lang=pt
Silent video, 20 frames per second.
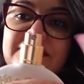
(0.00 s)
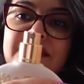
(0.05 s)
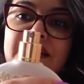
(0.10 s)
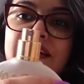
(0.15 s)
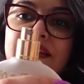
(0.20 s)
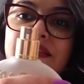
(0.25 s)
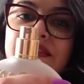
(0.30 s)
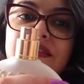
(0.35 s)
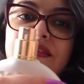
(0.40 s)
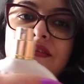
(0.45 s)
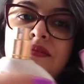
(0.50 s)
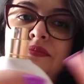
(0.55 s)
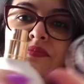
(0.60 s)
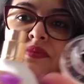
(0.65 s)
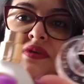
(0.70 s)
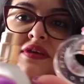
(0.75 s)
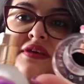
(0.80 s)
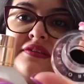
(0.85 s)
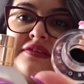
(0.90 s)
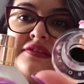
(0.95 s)
Sai essa
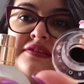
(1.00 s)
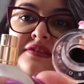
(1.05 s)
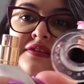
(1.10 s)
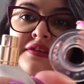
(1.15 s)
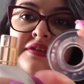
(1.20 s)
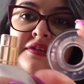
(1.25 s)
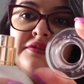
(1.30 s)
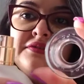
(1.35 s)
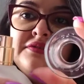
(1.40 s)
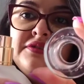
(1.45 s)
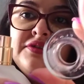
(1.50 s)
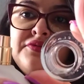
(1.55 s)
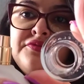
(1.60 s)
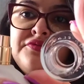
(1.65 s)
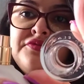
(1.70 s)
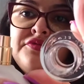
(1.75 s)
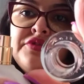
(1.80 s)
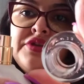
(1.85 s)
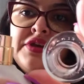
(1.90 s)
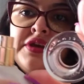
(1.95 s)
tampinha assim, ó, tem um
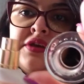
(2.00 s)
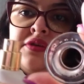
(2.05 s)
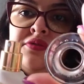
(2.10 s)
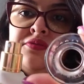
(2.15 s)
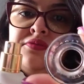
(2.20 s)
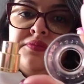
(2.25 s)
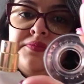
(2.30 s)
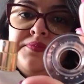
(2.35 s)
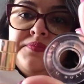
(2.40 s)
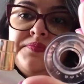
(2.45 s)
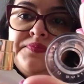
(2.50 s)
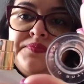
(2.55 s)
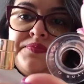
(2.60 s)
furinho.